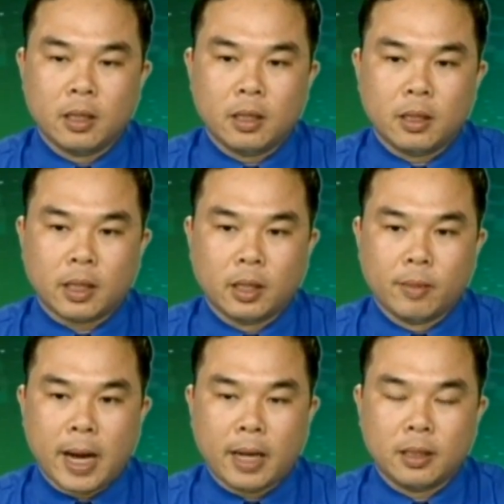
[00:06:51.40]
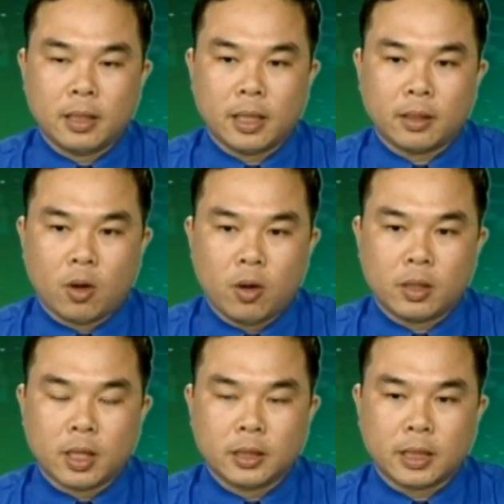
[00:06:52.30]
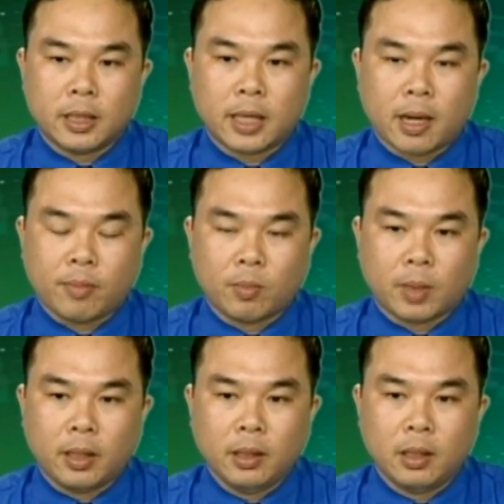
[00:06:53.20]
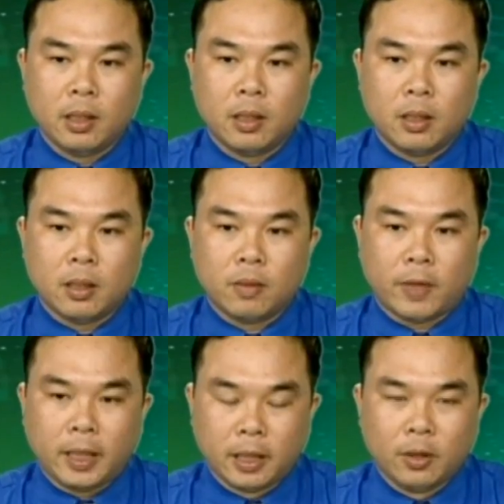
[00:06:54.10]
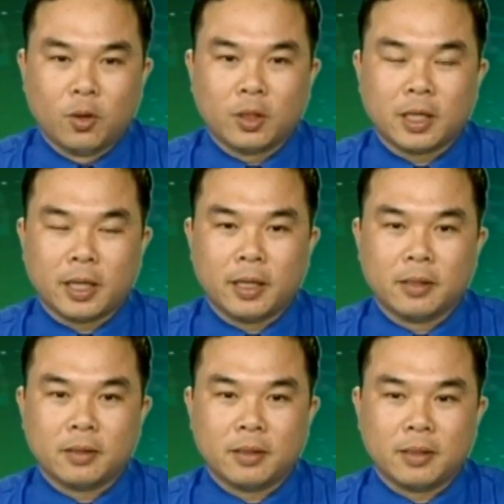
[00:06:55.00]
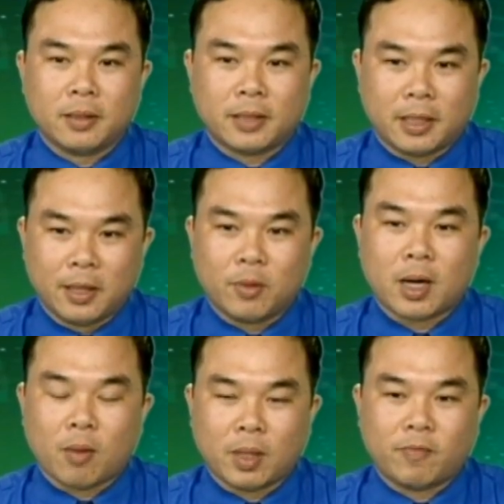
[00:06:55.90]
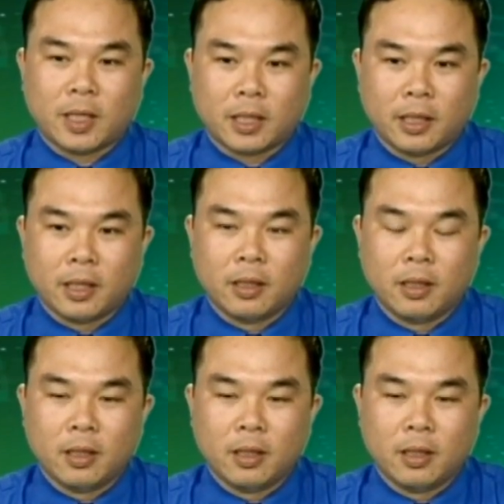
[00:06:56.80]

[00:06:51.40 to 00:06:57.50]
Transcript: cái thứ ba nữa là đoàn cơ sở các cấp trong tỉnh phải thi đua thực hiện thật nhiều các công trình phần việc thanh niên.